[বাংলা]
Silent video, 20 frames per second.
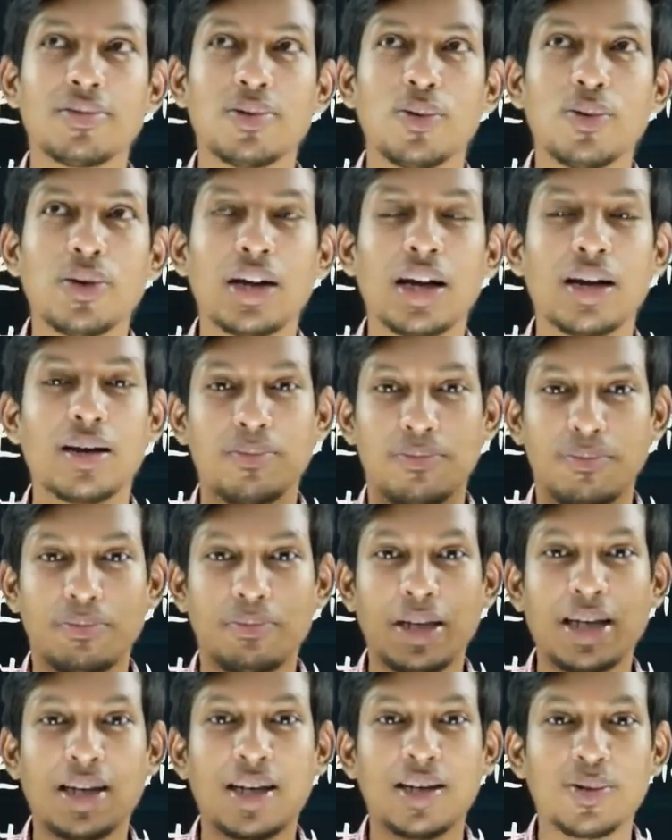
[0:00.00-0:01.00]
খুলনার
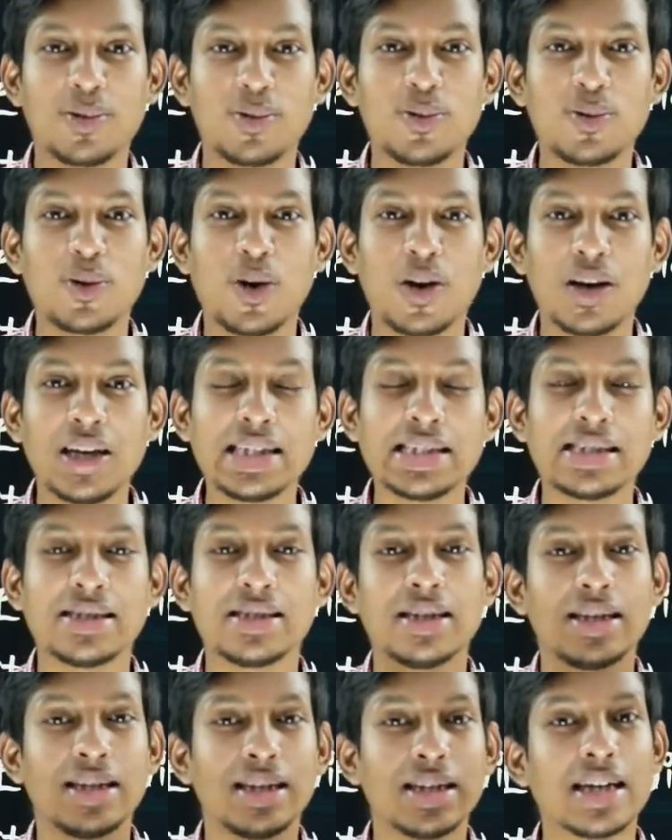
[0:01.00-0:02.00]
বিখ্যাত কোনো কলেজ
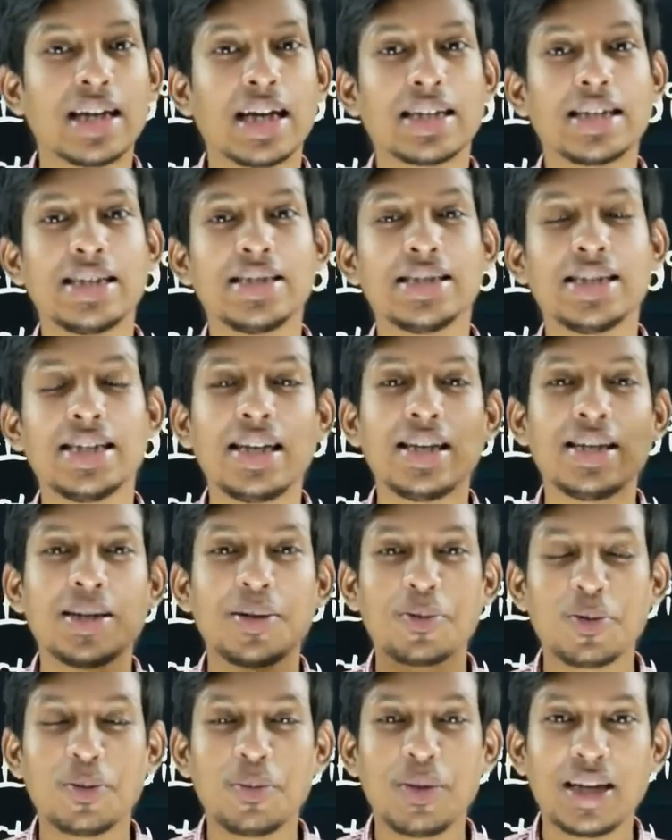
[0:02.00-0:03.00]
নাকি
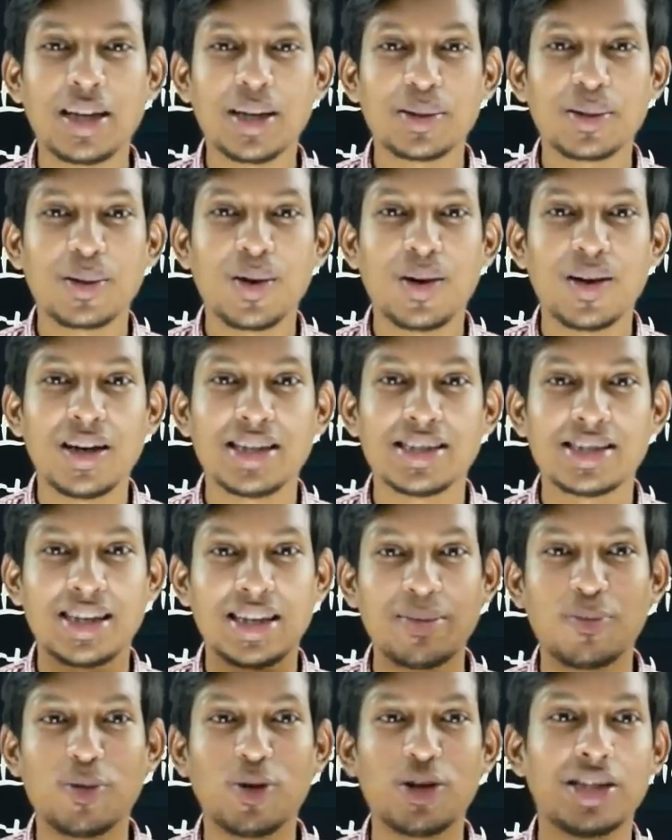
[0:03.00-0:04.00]
সিলেটের কোনো বিখ্যাত কলেজ
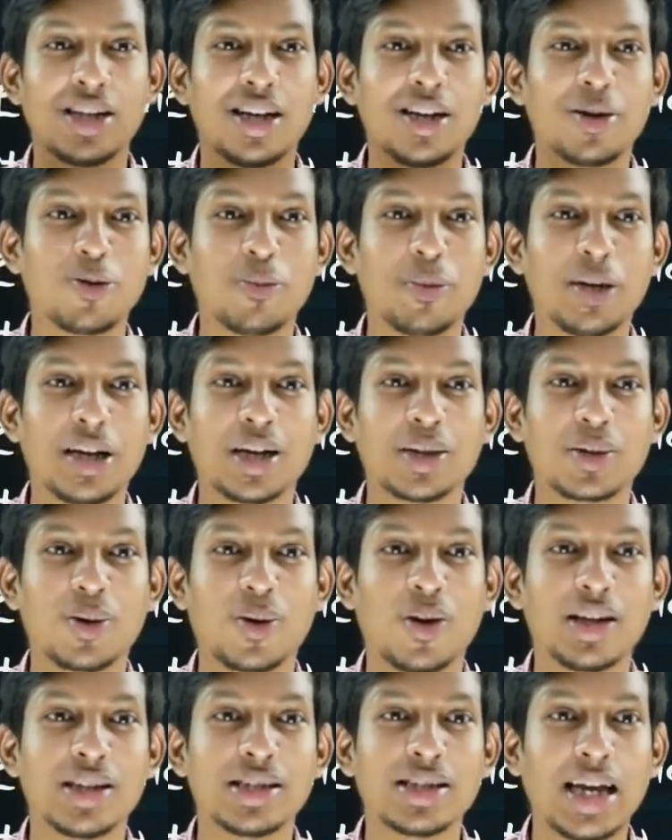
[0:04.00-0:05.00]
নাকি বরিশালের কোনো বিখ্যাত
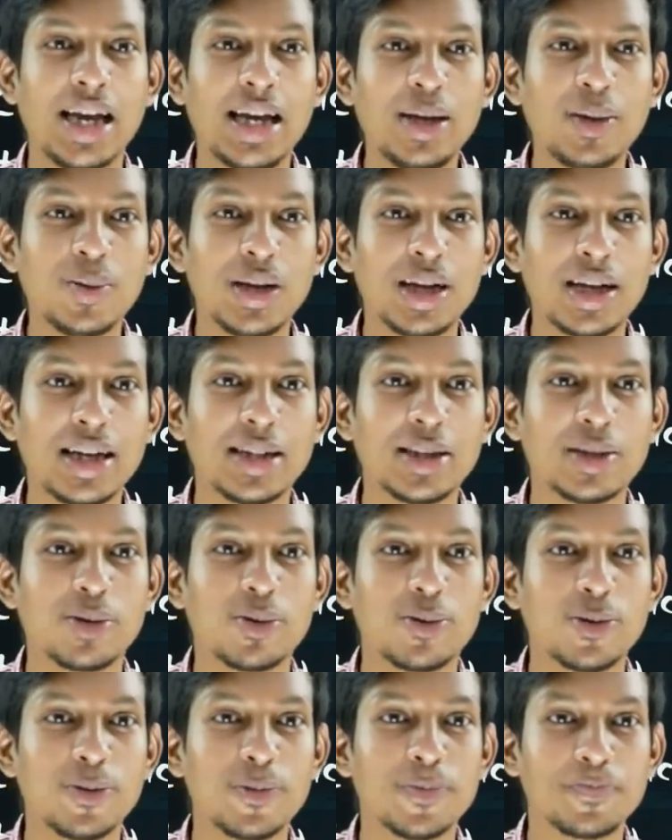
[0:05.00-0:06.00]
কলেজ এইগুলা
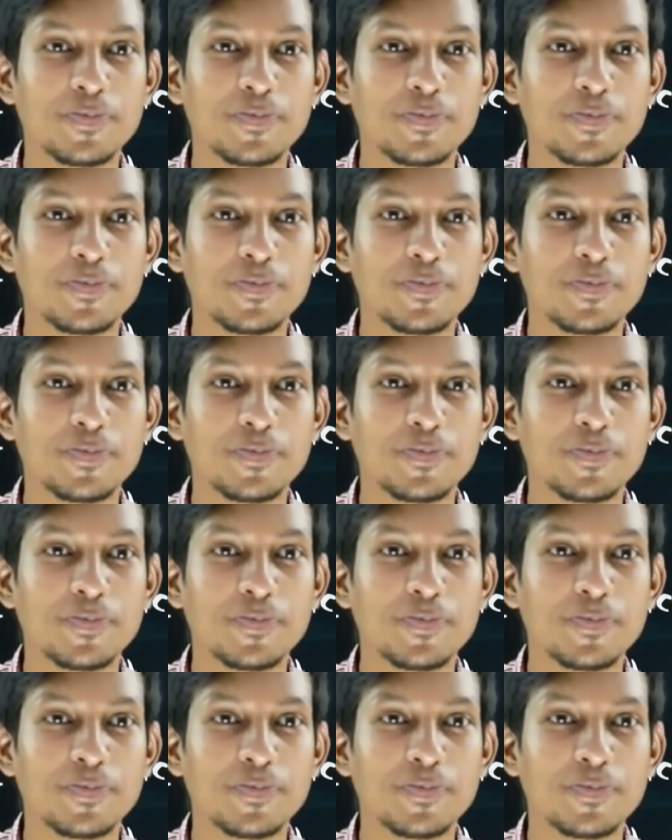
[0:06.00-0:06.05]
কিন্তু